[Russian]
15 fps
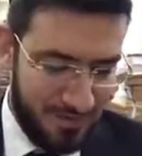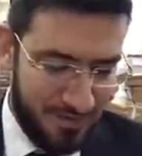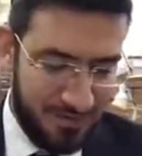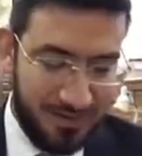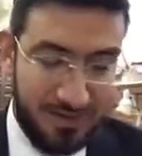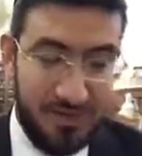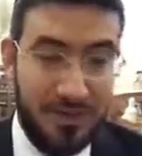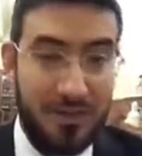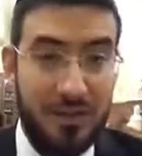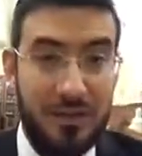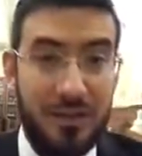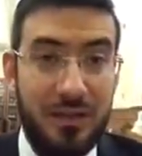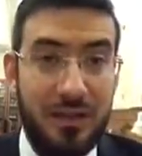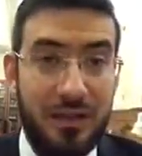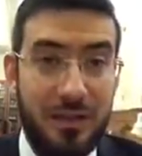Значит,
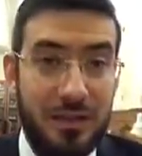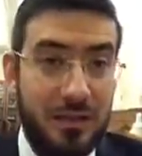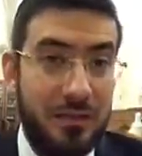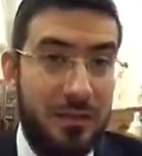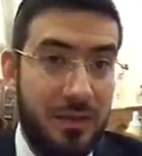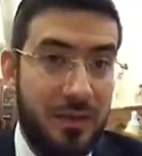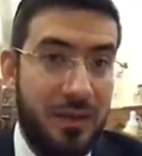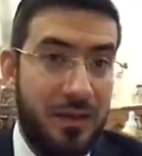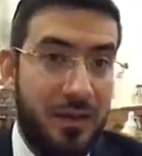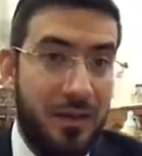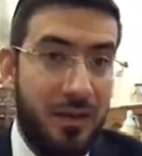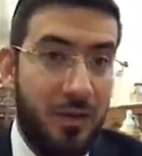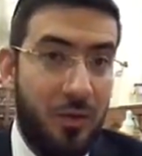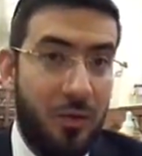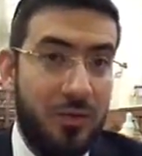и
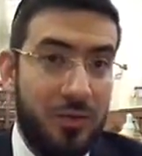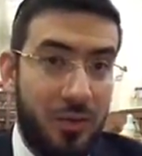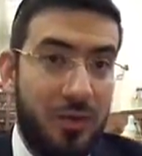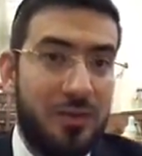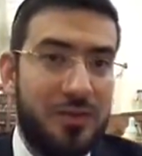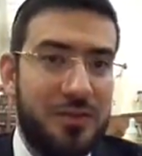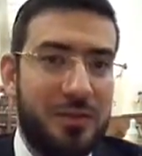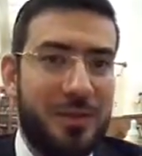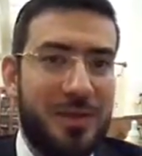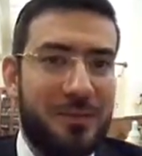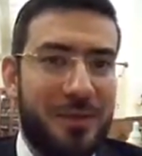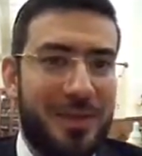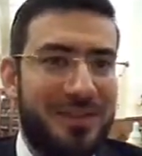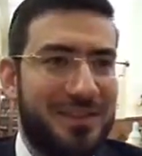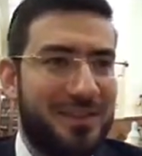он, он
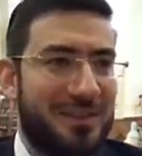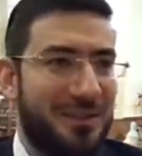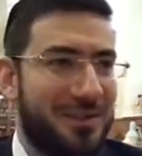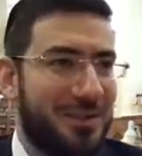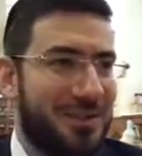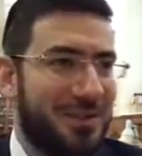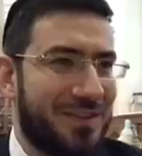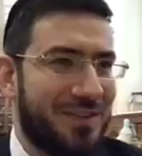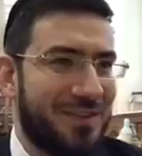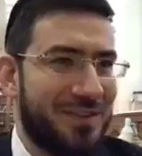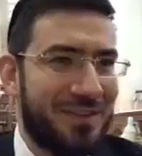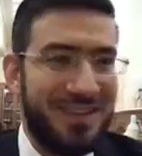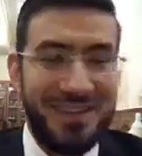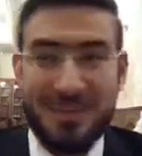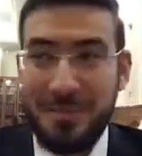уступает праздник Суккот.
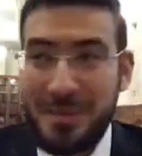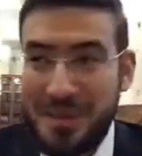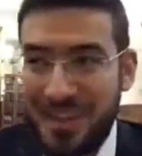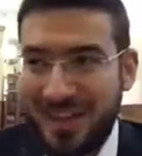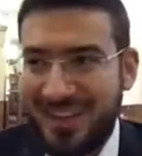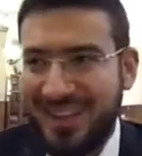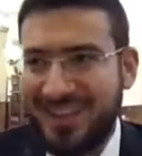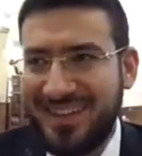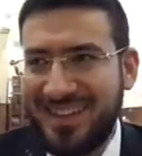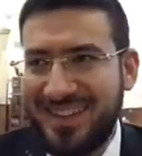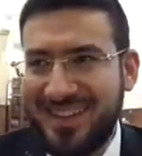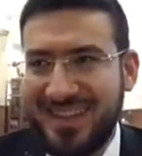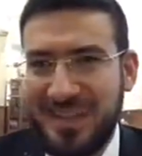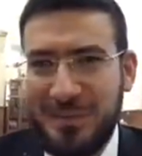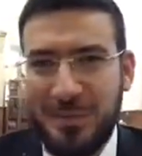Он говорит, замечательно, да,
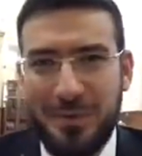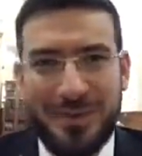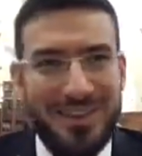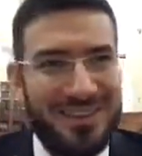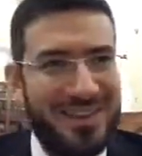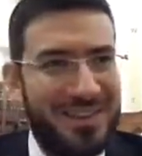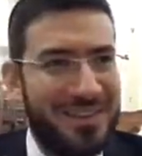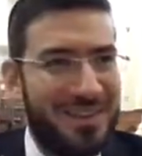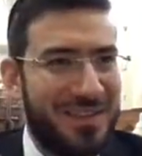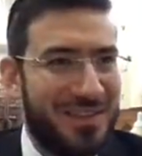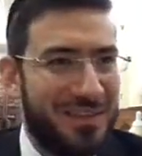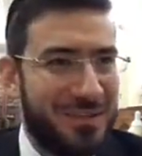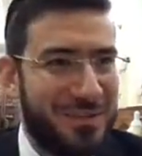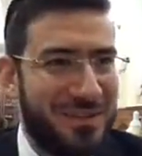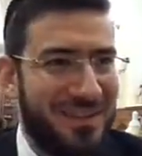я не буду заделывать
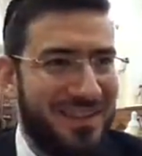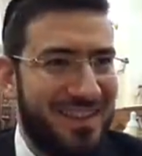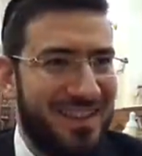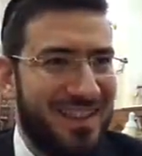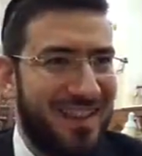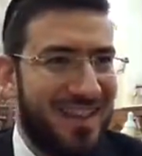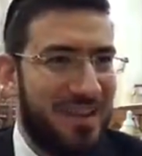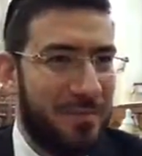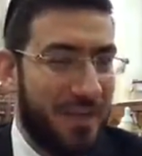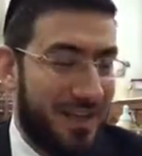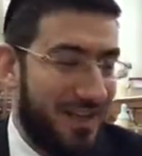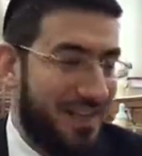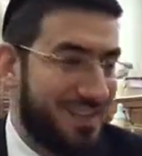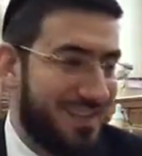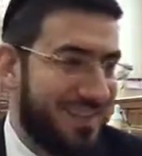дыру
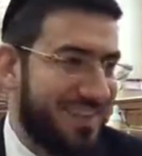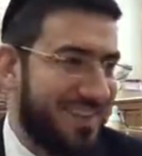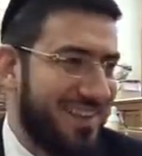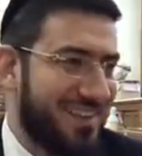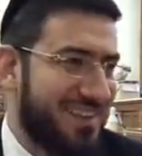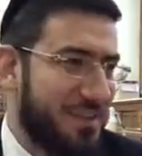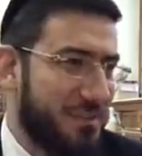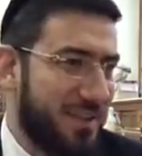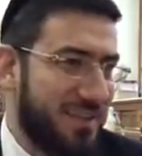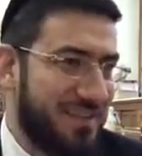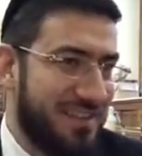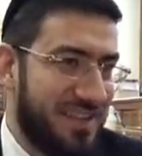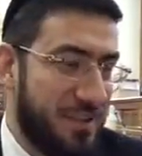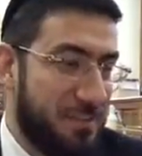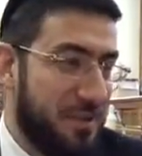пока что, до конца
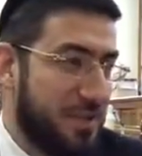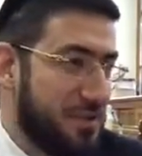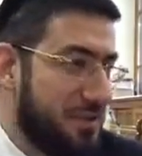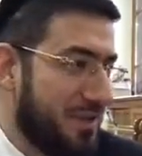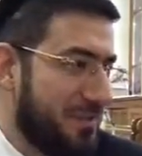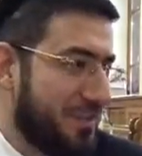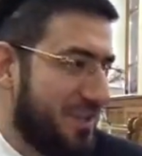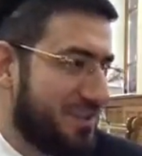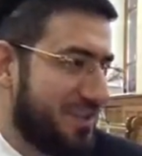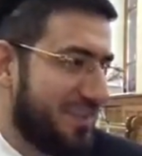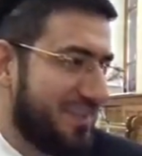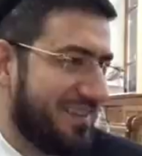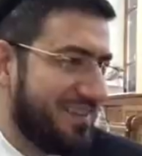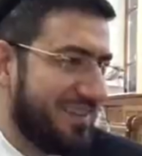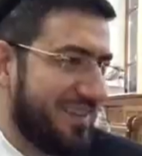праздника. А положу там
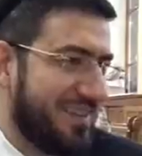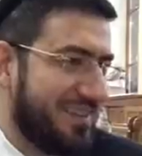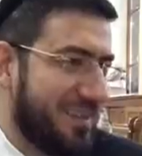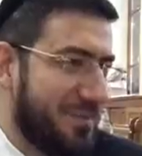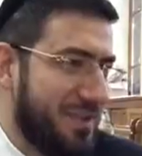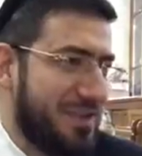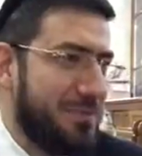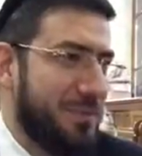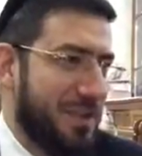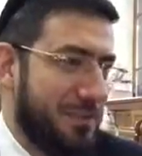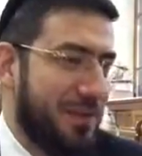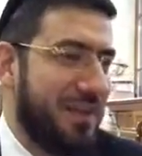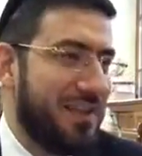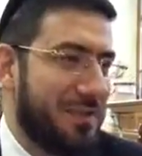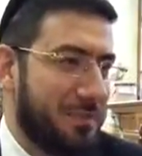кошерный схах, там есть
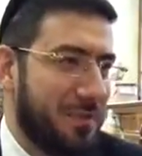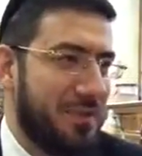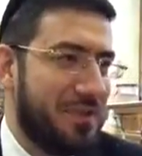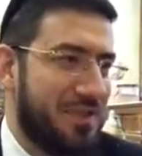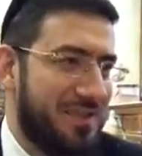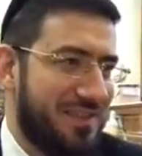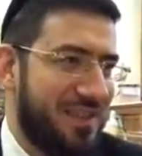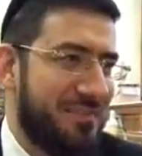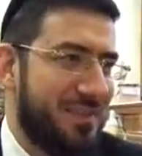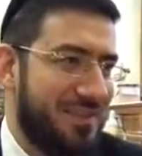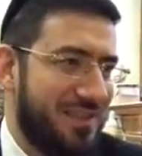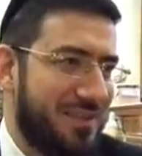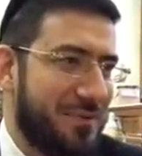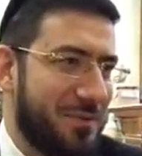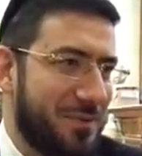минимальная площадь 7 на
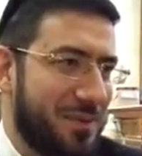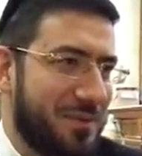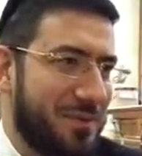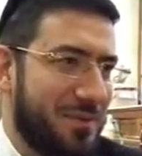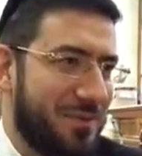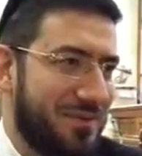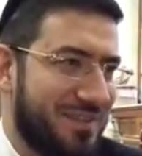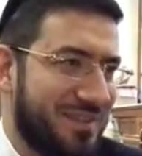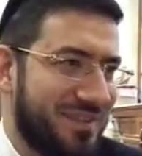7 кулаков